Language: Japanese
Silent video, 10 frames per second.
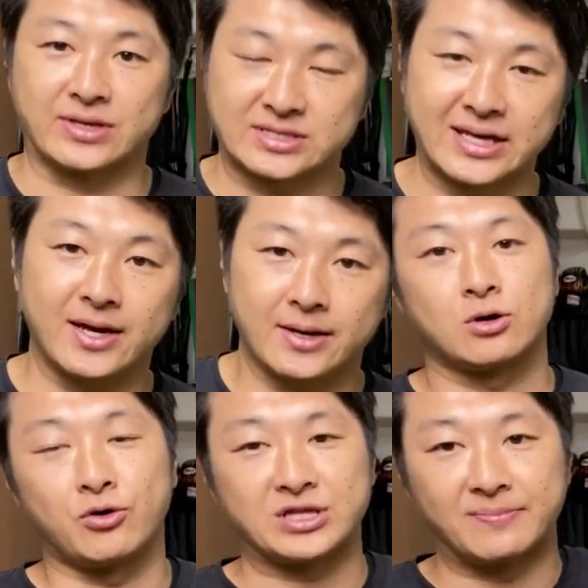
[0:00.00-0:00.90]
すね、
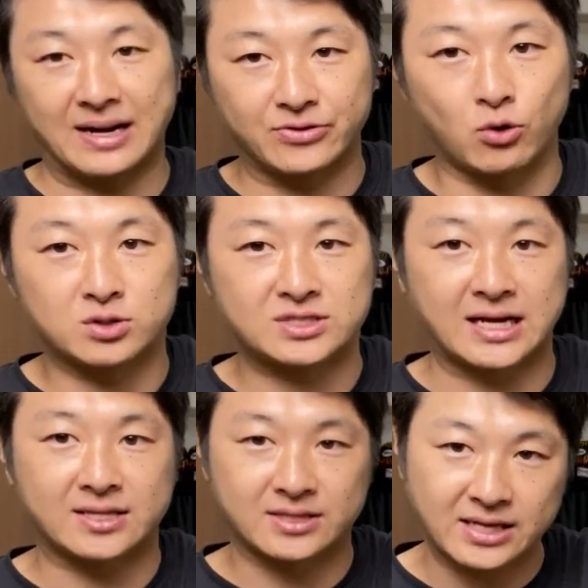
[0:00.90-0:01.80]
こういったバンドを
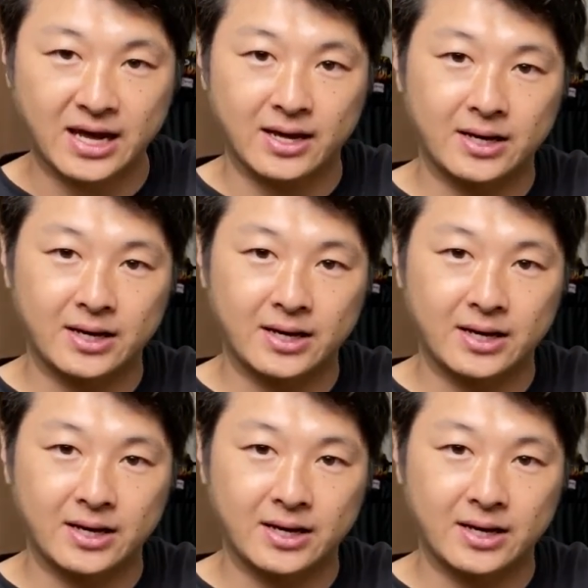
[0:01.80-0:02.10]
使って、